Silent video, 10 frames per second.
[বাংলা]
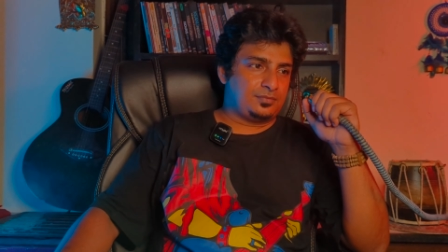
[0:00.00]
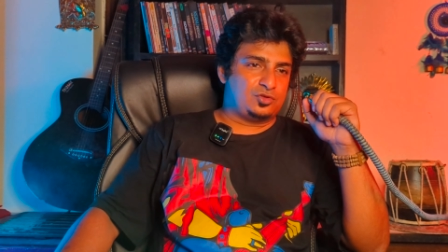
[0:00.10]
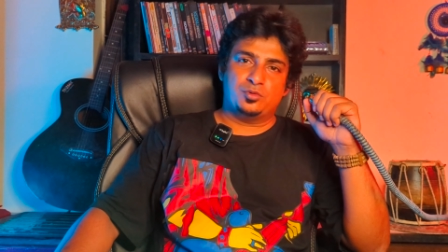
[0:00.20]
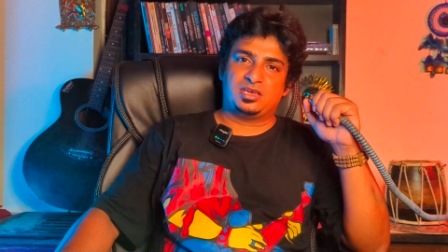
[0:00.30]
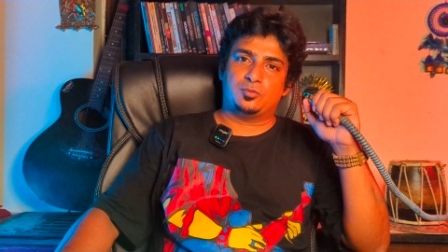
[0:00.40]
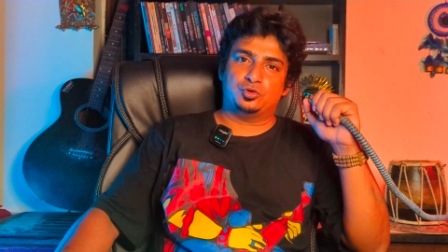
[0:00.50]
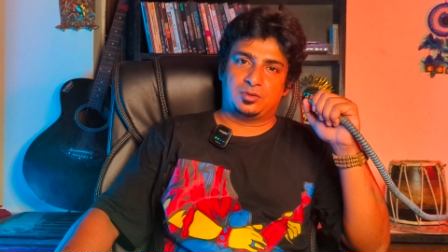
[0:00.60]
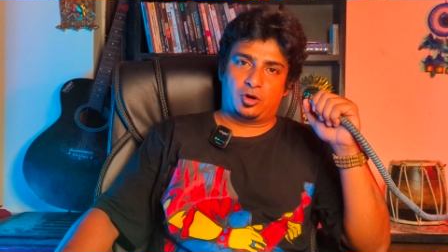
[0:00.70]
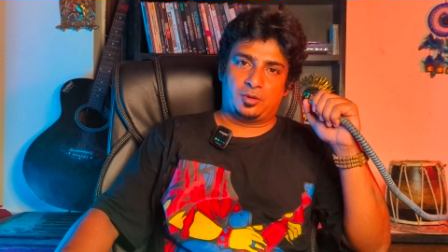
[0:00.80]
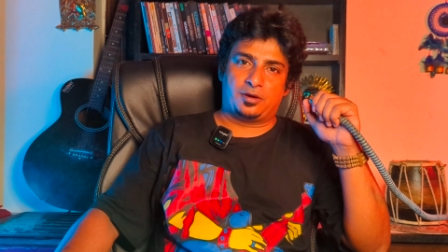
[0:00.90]
তুমি কি ভূতে
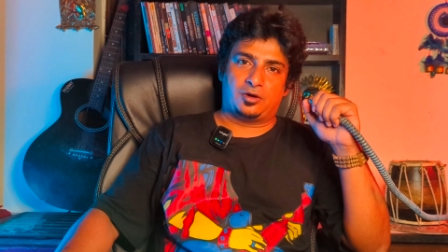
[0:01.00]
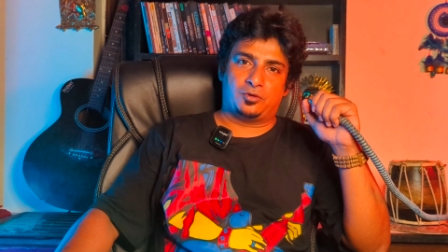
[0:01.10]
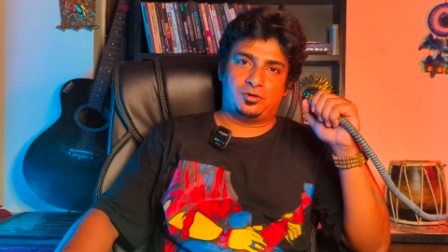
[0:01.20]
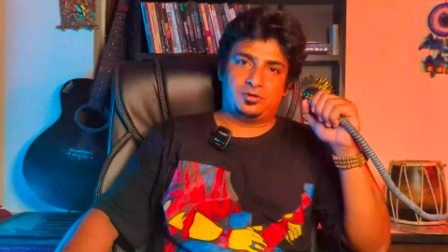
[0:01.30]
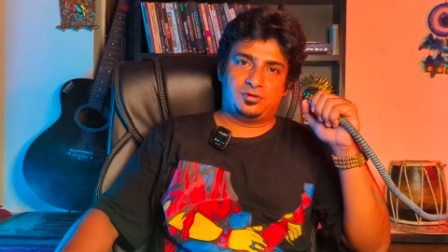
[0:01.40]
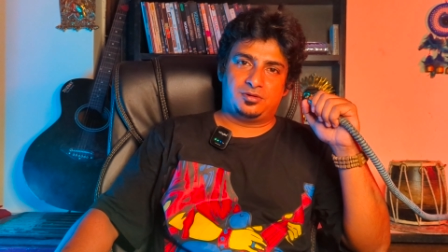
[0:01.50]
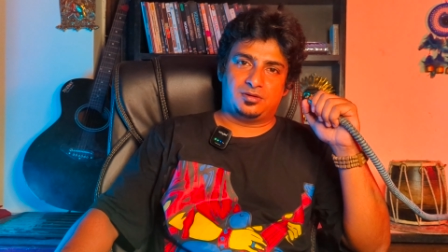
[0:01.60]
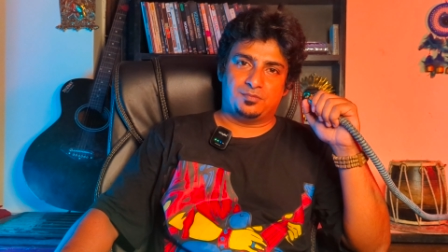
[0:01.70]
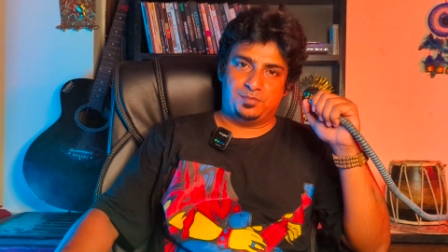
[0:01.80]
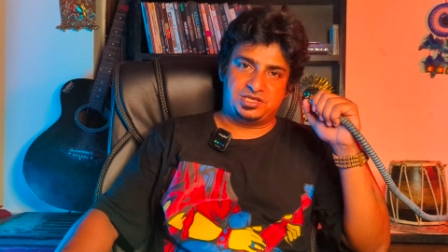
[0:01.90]
ভয় পাও
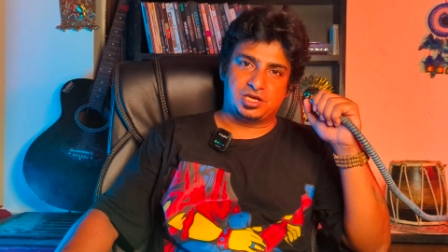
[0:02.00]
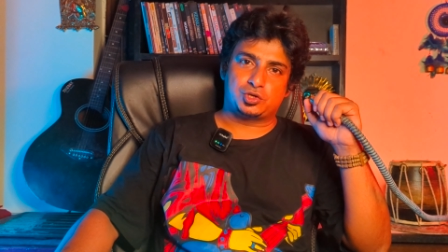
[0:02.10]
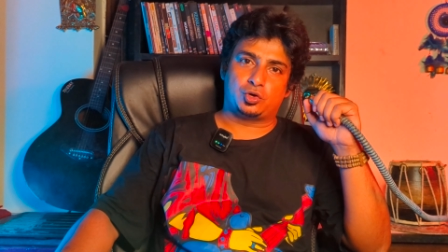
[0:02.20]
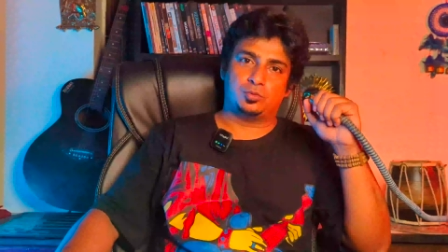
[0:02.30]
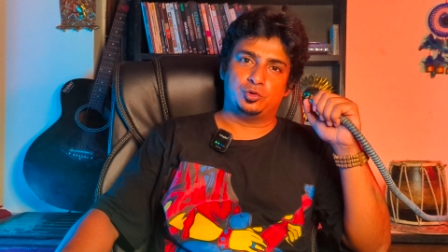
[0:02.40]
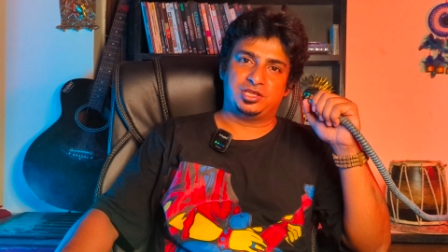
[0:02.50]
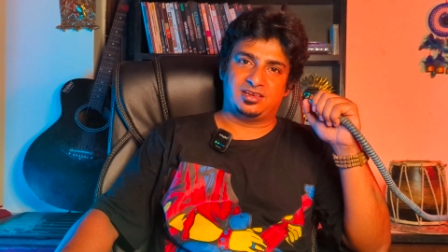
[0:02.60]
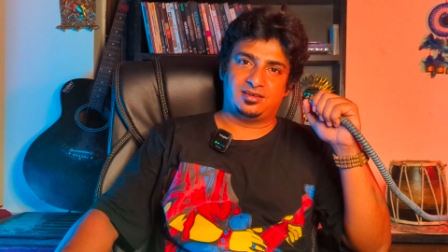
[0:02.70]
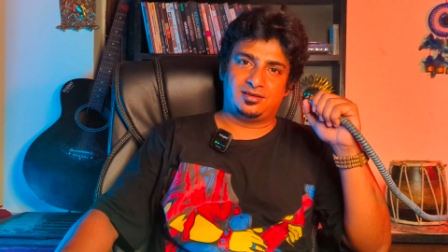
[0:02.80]
বিশ্বাস করো ভূতে